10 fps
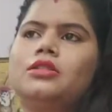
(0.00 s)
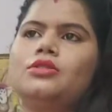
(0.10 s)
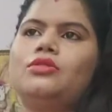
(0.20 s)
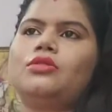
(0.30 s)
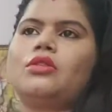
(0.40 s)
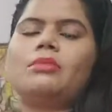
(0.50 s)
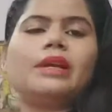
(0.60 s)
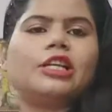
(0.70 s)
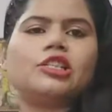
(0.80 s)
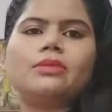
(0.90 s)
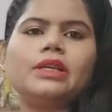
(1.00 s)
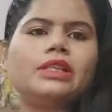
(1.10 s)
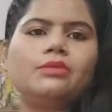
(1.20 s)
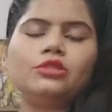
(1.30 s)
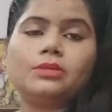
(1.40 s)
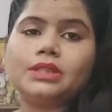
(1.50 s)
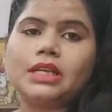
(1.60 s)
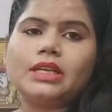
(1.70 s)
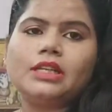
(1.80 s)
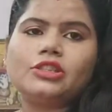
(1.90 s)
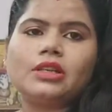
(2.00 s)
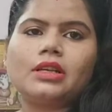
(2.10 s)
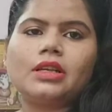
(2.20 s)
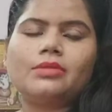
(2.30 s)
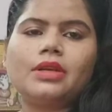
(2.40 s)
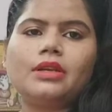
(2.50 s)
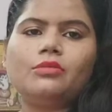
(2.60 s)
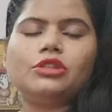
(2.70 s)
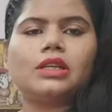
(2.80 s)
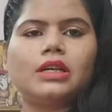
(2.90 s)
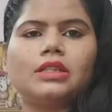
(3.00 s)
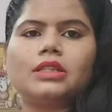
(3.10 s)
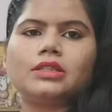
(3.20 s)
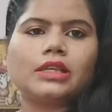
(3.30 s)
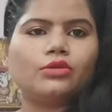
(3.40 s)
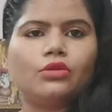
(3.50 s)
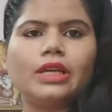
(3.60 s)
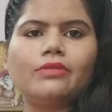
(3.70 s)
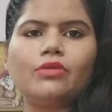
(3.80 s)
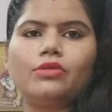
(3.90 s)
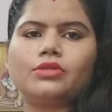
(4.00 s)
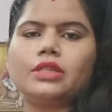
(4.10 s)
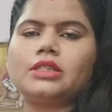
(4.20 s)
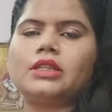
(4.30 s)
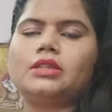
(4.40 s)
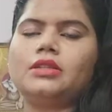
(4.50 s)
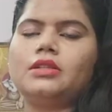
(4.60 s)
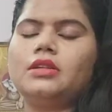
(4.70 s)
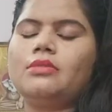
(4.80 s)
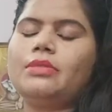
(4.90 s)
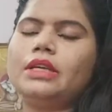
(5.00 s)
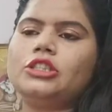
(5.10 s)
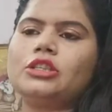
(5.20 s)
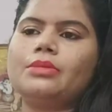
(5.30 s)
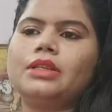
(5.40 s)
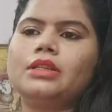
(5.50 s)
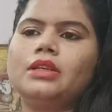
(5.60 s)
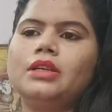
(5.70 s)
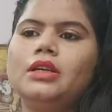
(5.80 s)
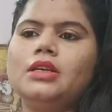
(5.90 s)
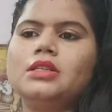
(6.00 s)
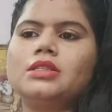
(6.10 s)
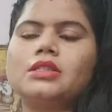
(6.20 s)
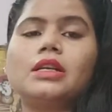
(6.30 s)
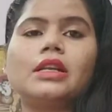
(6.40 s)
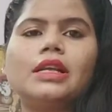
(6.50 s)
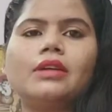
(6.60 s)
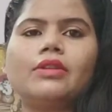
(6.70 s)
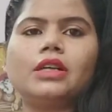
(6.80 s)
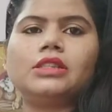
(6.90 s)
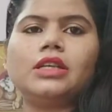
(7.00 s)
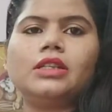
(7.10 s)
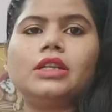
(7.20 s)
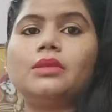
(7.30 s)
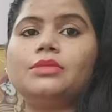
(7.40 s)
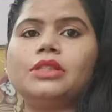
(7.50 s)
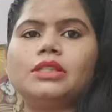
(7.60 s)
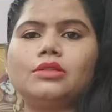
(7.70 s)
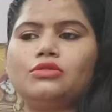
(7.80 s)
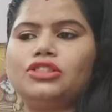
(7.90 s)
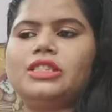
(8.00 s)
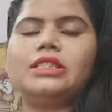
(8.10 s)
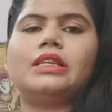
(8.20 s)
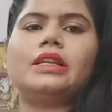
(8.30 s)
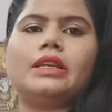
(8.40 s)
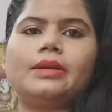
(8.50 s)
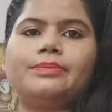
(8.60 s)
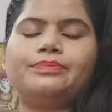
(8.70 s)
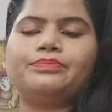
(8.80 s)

तो और मैं किचन में थी मुझे पता ही नहीं चला कि भाई मुझे लगा अंदर शायद होंगे वो उसके साथ मैं किचन में थी सडनली आवाज़ आई धम जैसे कुछ चीज़ गिरी है